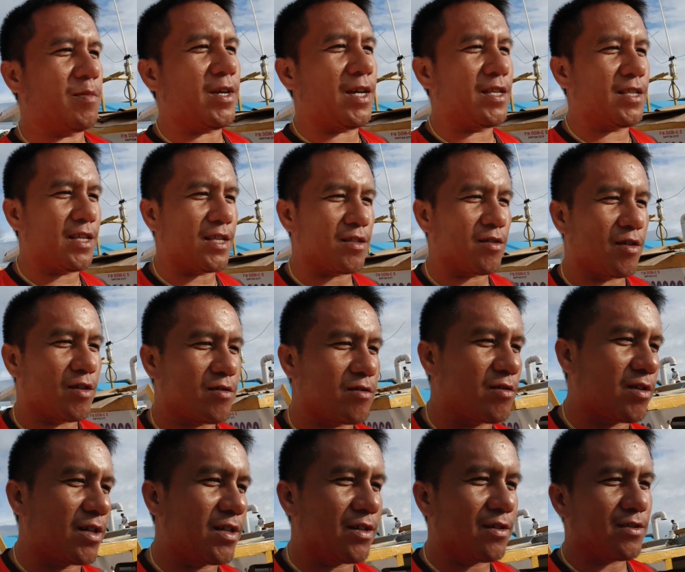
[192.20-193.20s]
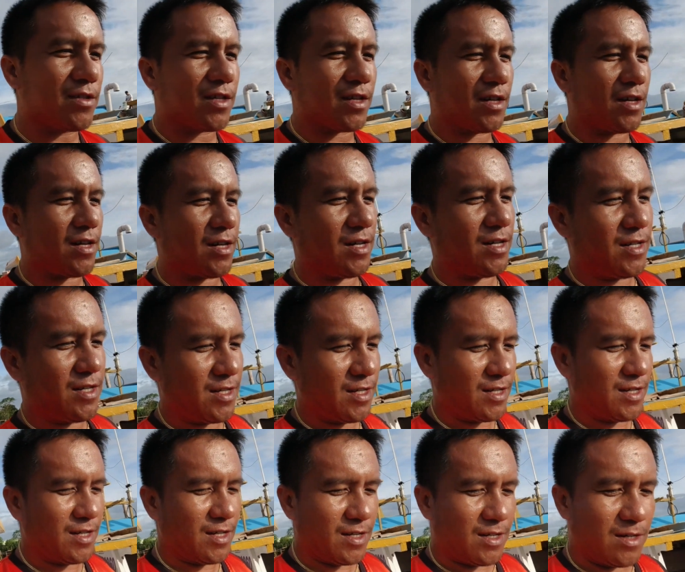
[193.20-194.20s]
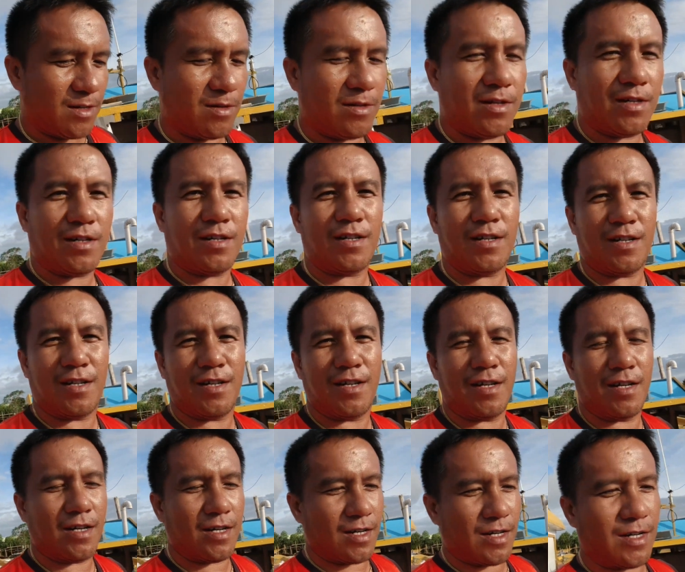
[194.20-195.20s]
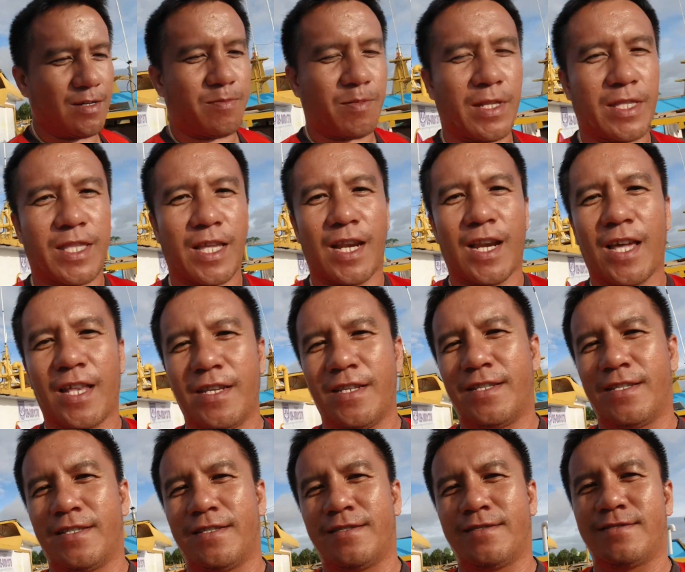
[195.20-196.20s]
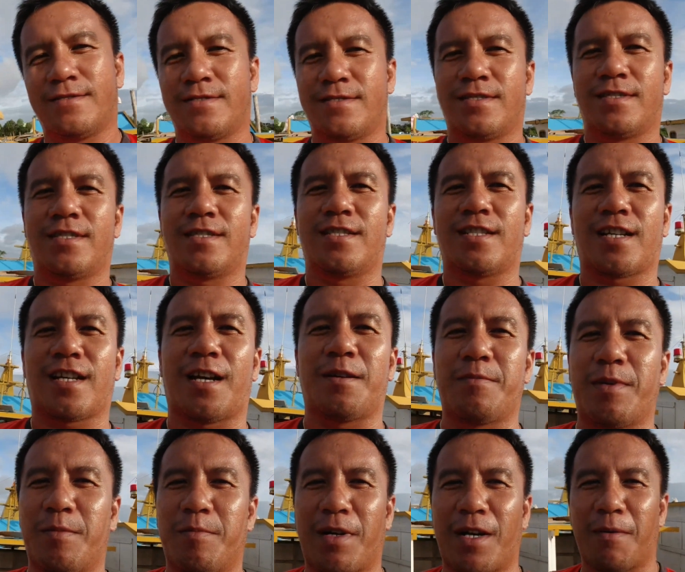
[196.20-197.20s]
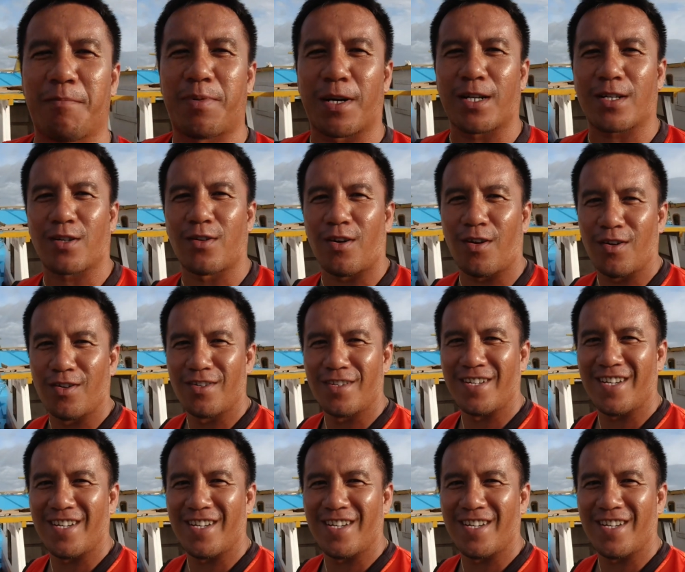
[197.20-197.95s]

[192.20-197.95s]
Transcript: Kibi, andito ako ngayon sa uh, pantalan ng aming mga barko.